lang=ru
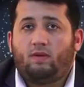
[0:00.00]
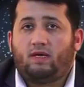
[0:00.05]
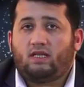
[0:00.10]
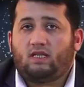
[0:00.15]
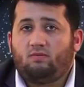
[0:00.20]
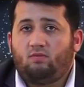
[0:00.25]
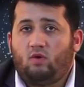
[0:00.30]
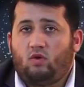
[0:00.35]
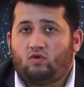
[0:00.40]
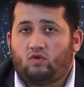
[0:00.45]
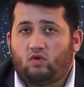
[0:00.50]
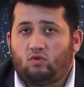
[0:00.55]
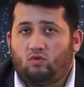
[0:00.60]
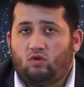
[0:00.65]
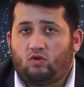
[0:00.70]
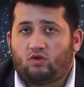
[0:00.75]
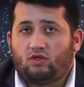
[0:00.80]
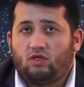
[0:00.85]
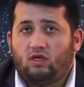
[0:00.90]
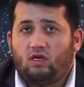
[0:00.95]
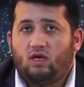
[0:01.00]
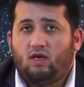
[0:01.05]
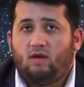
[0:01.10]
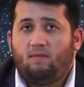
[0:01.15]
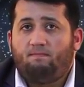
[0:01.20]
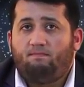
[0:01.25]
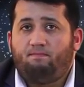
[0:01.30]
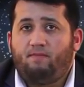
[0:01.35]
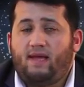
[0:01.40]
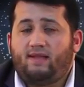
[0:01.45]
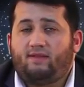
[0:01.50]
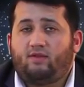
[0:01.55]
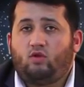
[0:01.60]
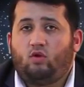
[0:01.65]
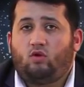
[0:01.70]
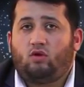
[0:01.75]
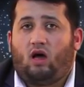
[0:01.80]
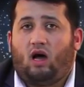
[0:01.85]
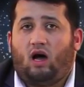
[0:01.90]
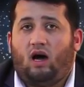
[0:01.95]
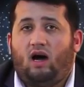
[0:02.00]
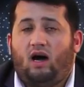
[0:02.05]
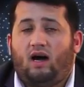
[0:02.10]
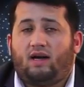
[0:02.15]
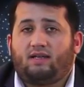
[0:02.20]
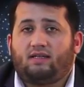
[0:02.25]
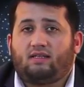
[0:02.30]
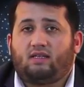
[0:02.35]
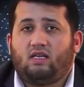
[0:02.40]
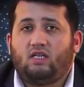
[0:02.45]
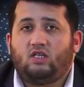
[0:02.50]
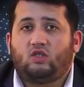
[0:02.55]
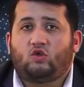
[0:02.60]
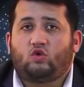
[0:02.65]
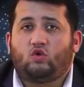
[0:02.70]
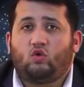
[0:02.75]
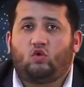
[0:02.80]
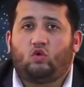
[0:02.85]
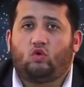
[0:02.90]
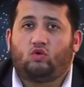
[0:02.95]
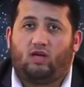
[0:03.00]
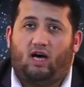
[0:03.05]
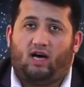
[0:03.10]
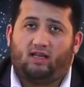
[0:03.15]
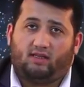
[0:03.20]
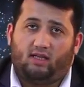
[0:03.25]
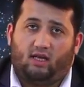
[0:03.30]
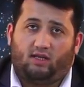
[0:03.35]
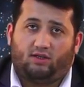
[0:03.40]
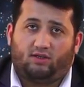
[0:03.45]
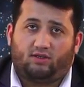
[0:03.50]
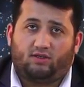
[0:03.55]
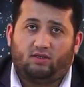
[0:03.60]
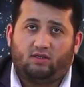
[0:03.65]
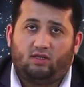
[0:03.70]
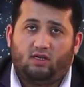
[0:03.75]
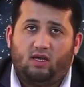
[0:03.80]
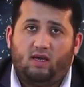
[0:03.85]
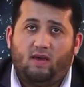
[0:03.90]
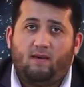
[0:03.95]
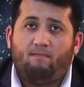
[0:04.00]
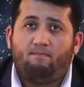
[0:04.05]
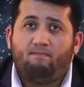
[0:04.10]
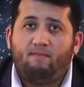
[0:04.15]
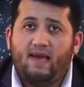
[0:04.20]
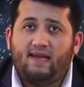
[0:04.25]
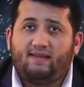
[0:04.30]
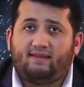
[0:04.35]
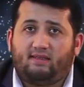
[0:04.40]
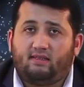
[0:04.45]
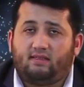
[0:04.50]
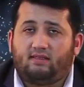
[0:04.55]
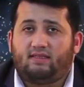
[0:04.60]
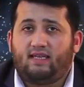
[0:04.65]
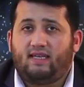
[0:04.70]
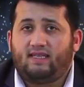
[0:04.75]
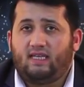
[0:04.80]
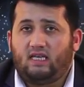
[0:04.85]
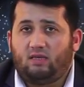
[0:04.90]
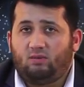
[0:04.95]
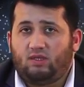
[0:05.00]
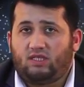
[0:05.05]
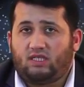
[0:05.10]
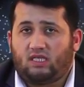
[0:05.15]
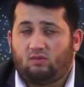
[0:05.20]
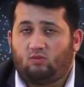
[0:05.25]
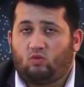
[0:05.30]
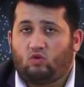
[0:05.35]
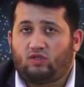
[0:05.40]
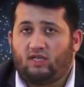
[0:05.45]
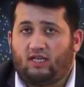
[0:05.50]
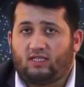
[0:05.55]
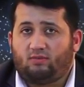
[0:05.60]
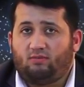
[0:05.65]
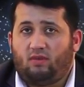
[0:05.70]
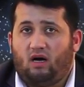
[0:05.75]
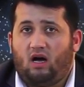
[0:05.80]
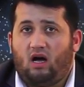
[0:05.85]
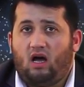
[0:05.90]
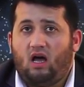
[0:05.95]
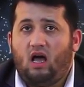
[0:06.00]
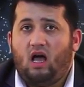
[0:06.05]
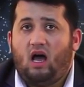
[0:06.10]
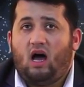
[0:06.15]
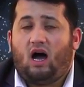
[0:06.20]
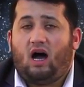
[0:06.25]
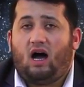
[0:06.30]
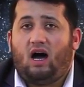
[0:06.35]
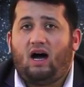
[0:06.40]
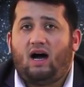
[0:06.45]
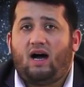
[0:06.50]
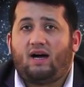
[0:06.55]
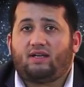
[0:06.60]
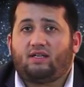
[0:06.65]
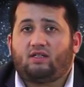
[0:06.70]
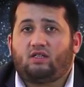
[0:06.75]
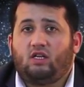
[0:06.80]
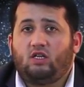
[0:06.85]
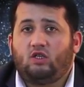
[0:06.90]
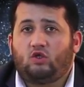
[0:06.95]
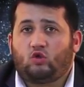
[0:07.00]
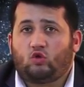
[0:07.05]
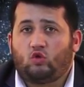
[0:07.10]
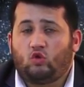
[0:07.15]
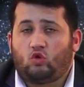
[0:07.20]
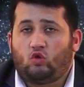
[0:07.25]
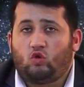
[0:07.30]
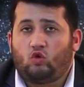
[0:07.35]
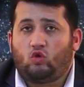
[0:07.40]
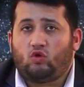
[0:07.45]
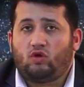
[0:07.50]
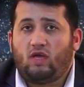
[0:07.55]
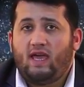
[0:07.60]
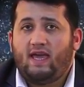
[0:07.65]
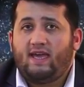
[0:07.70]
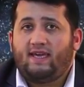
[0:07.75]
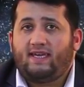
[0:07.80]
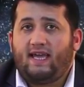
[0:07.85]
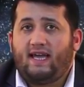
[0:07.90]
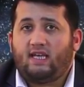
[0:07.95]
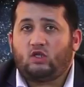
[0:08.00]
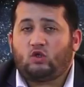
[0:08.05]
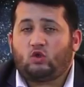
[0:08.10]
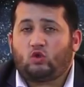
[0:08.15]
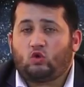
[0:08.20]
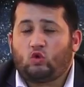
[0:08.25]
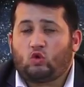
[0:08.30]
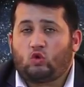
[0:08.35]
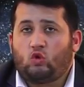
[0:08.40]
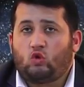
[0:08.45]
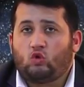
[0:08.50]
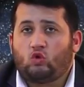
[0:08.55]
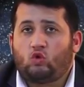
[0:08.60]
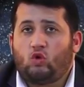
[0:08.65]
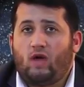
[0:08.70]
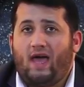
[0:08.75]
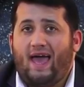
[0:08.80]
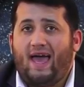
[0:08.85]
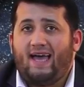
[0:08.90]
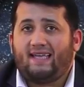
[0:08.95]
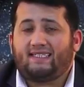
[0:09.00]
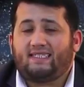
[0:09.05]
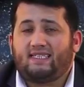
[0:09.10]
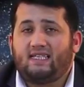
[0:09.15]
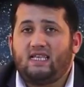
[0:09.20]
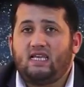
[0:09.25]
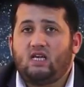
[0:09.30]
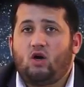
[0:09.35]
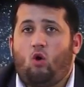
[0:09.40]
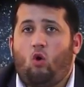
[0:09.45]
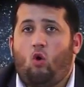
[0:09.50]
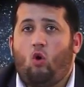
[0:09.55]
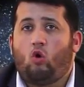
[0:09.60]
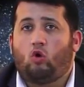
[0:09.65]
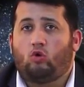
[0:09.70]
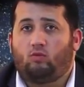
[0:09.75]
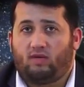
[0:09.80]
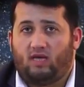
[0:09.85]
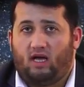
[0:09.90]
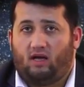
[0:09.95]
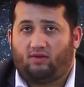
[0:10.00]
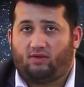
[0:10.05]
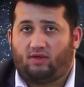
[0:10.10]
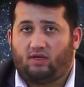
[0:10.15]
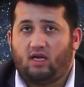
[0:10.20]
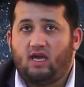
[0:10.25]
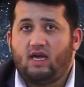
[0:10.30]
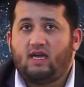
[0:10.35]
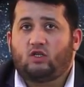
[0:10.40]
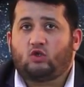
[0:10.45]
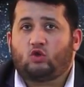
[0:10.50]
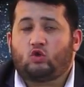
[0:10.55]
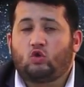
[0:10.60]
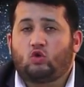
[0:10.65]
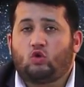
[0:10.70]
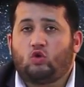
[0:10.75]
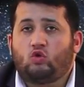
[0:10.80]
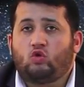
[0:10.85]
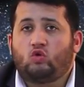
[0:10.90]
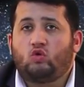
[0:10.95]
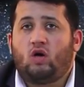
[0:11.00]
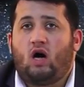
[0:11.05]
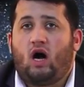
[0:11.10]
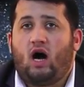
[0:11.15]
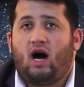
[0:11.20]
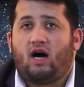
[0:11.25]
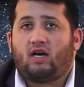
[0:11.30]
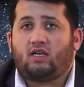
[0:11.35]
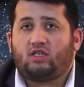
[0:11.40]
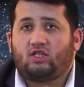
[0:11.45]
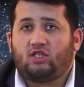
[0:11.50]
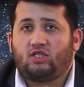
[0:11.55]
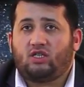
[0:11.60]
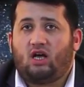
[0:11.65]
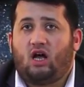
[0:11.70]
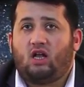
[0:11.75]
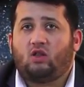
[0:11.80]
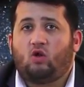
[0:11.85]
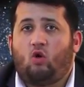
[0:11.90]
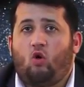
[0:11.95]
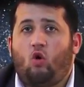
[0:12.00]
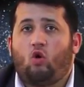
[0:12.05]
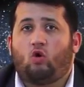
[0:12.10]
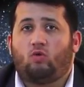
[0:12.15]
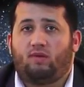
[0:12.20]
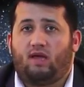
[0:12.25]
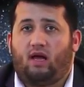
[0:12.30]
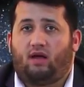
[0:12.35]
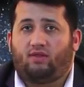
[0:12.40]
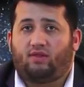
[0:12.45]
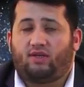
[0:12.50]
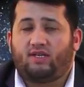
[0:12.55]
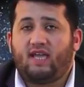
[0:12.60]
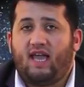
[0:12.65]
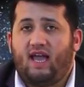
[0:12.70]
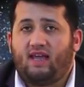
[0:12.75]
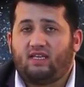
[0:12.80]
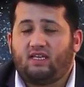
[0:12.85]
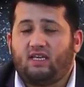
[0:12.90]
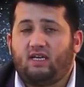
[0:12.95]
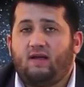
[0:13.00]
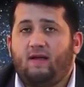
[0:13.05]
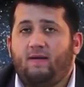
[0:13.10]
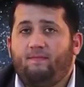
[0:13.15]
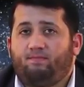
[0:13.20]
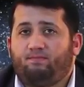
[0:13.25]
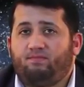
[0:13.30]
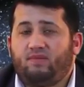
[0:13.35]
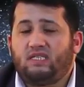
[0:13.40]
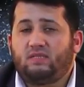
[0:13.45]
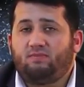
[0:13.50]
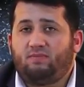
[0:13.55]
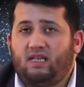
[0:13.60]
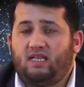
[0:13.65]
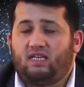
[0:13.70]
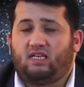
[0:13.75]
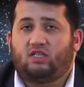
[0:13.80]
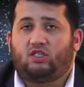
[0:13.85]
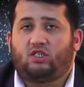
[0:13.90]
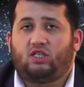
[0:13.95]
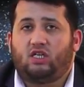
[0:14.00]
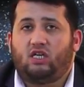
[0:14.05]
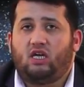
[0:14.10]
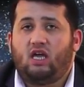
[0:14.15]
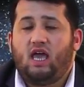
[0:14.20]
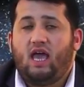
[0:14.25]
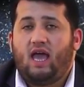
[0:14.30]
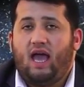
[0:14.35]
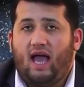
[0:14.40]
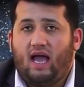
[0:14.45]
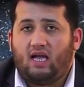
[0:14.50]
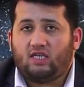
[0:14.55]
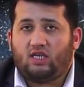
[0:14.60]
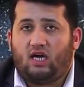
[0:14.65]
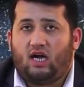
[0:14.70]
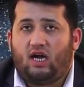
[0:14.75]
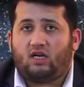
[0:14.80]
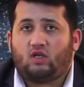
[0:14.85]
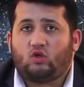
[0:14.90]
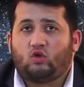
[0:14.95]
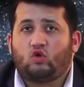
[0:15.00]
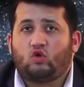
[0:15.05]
«Наддуль ариду сукун». Как мы уже знаем, мед это удлинение. «Ариду сукун» означает «сукун не асли», то есть не оригинальный сукун или не настоящий.